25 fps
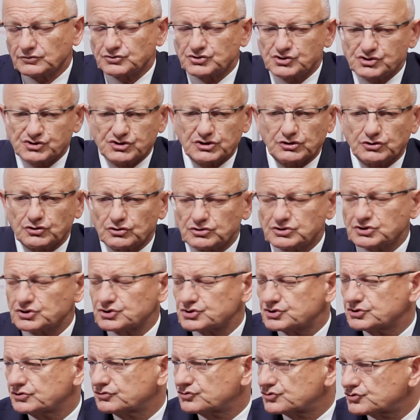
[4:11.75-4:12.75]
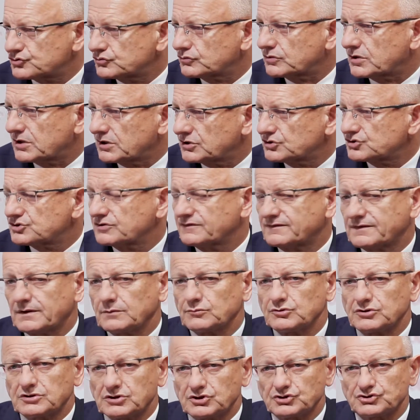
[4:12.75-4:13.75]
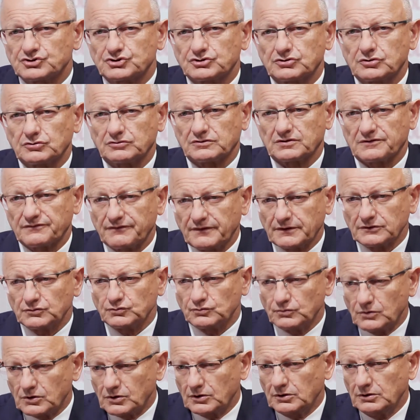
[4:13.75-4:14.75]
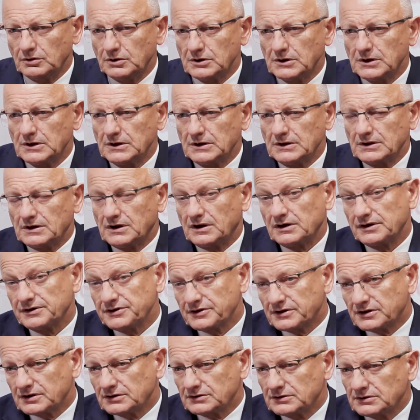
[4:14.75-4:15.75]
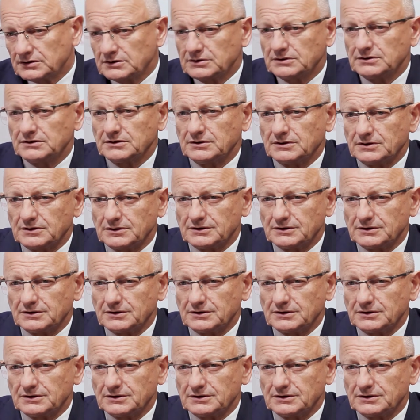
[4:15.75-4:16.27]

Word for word: Oczywiście to też jest sztuka i czasami też to trwa długo, ale niekiedy